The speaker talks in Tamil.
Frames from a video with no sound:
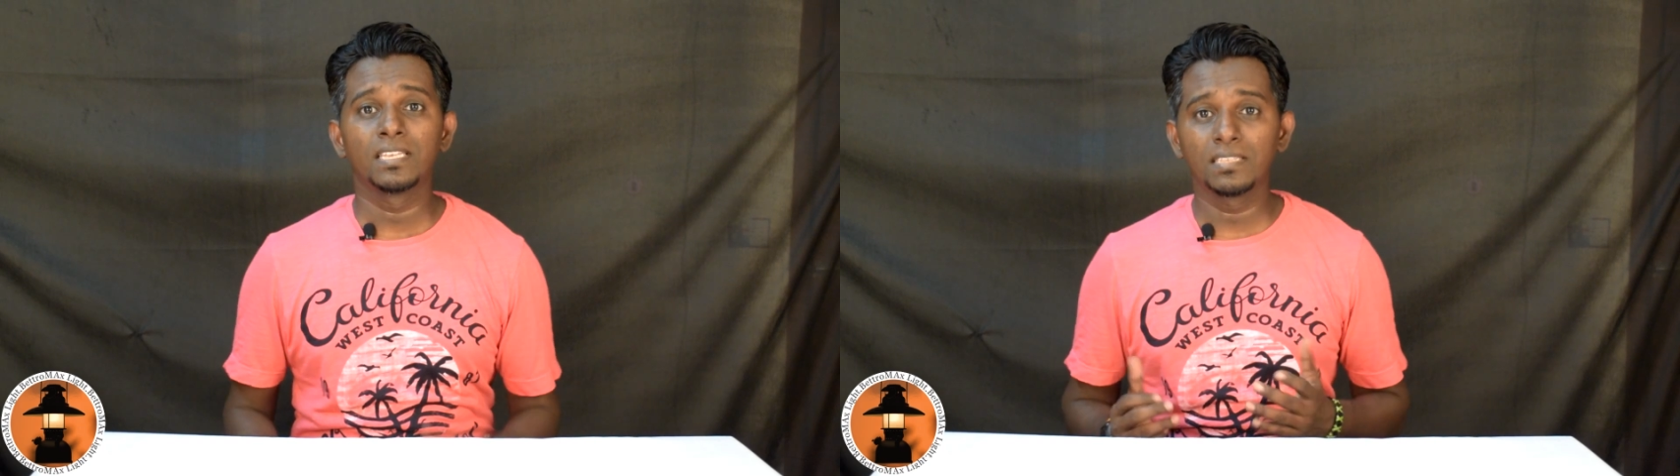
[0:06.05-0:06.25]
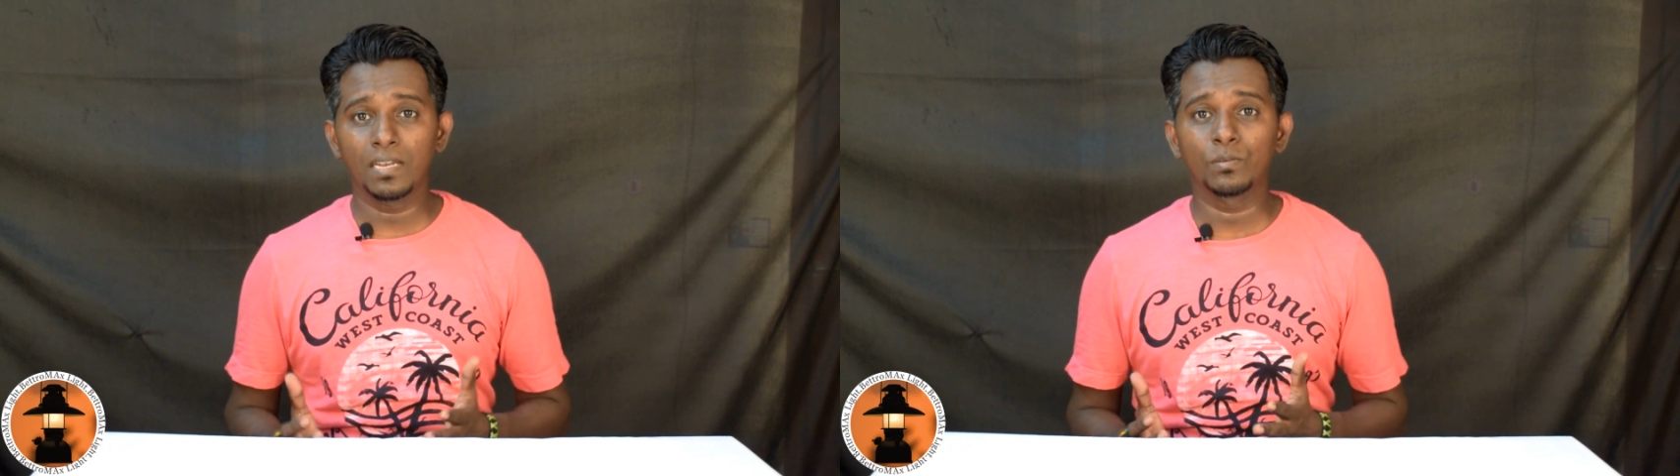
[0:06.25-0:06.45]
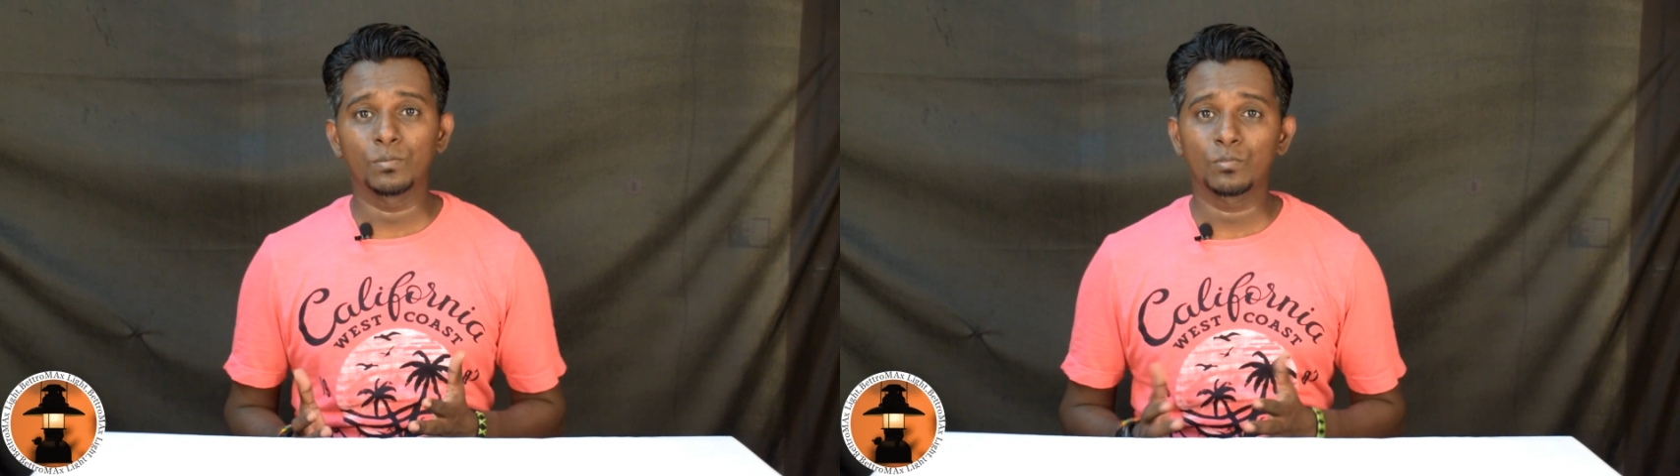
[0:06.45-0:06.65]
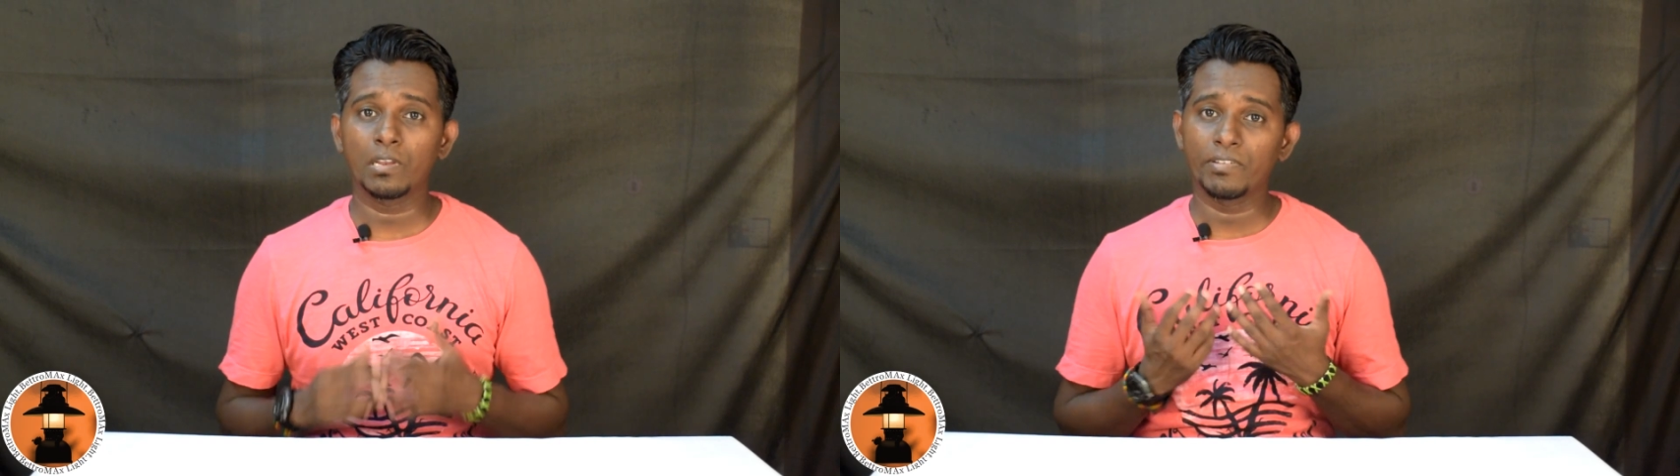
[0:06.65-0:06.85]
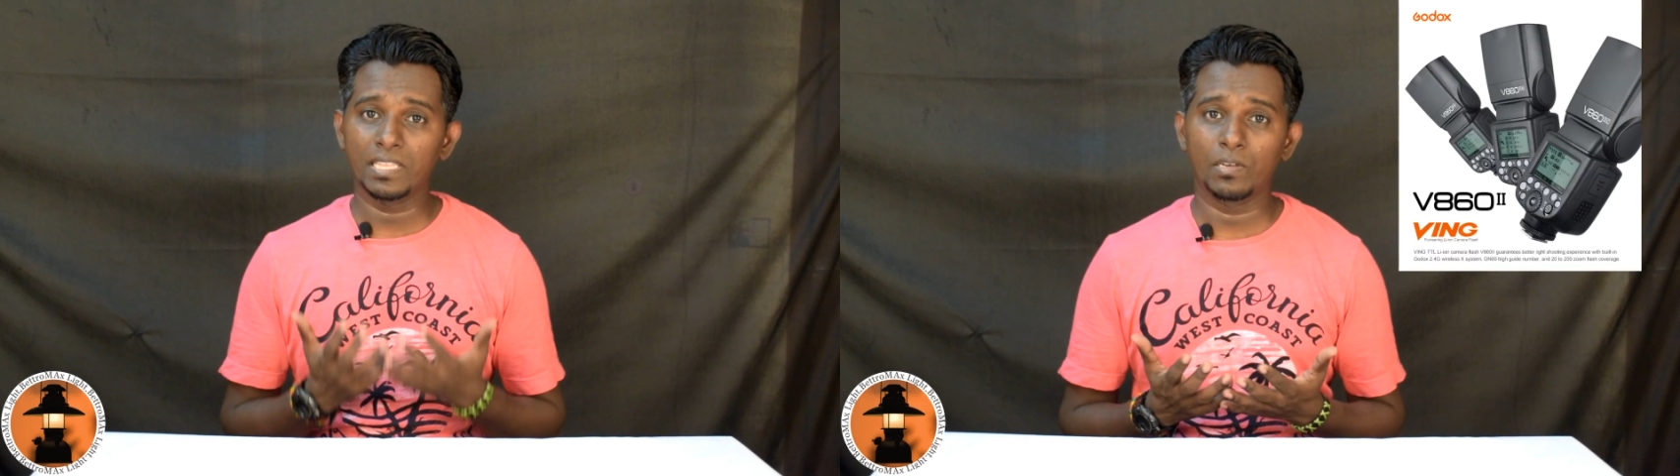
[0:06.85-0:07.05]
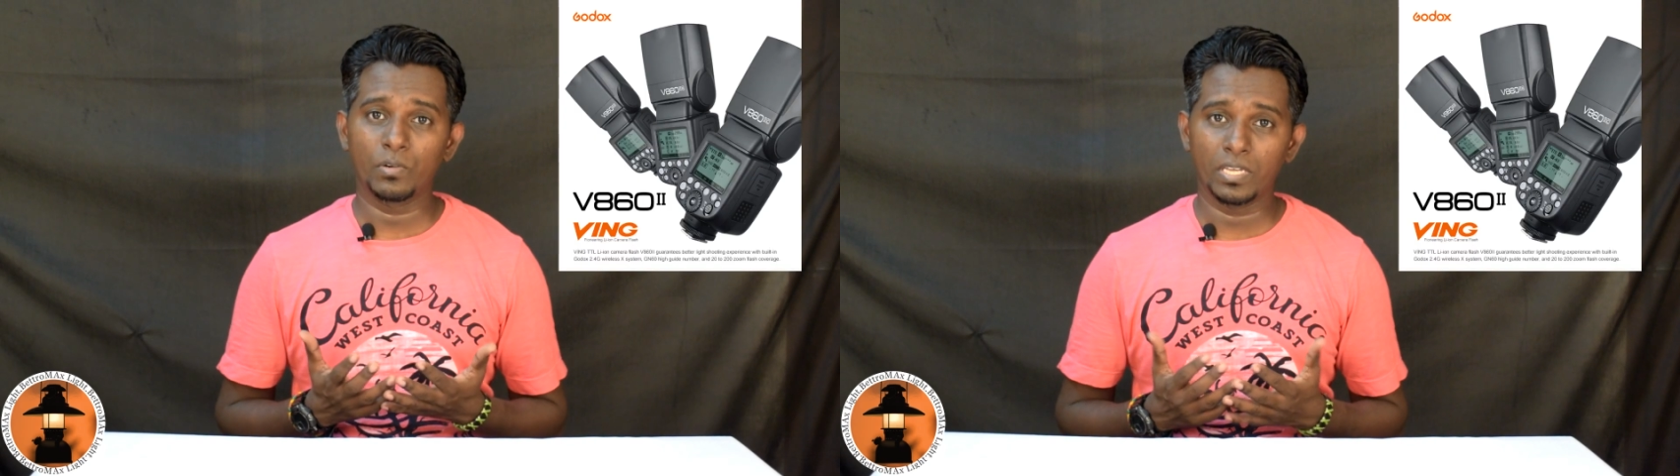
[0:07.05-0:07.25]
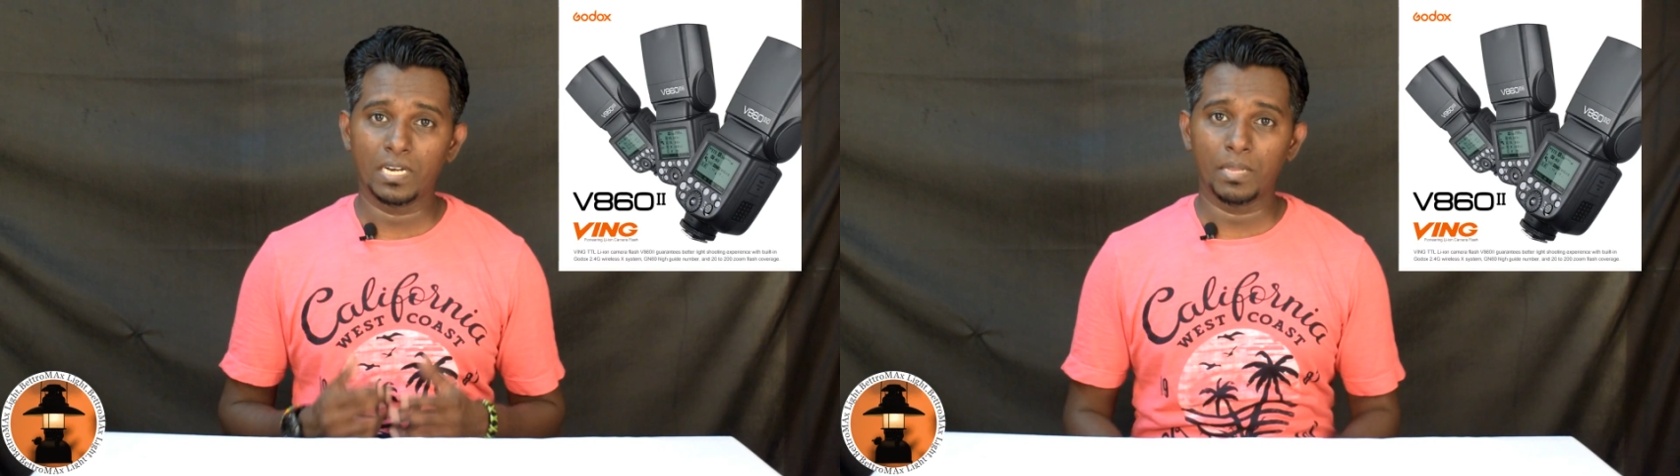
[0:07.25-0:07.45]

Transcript: இருந்தாலும் சொல்ல வேண்டியது என்னுடைய